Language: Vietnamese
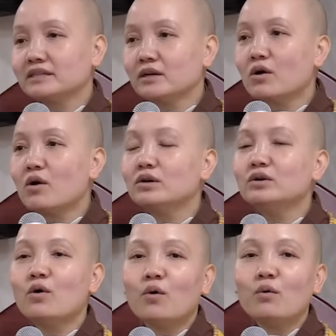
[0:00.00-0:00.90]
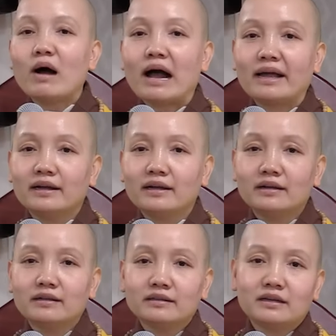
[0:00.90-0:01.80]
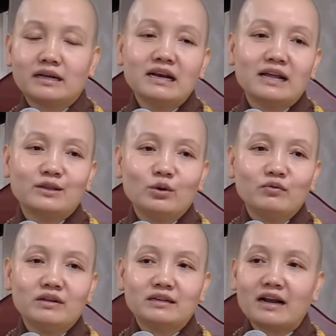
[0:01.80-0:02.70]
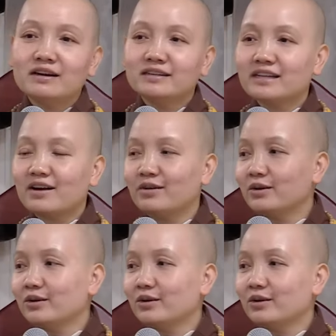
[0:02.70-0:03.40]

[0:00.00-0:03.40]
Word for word: tại sao con cứ khổ hoài? Thì cái này quý vị trả lời sao?